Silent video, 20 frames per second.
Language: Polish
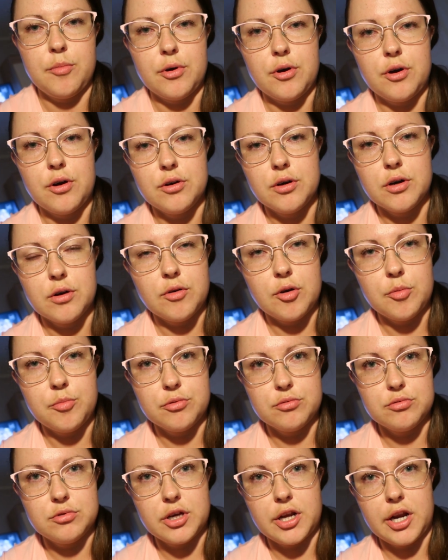po około
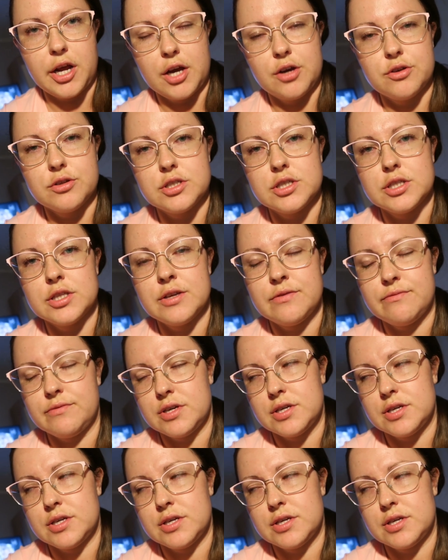półtorej godziny,